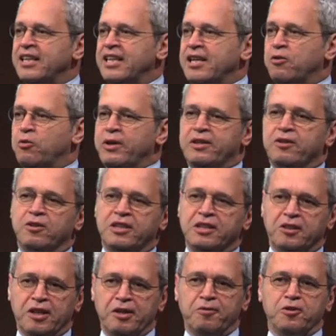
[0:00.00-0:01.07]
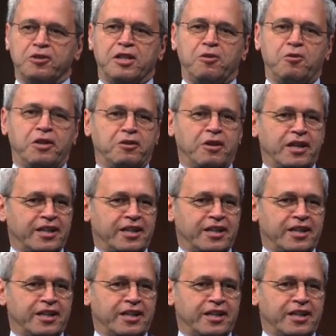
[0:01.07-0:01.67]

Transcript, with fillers: in cui non dico che fosse l'unico a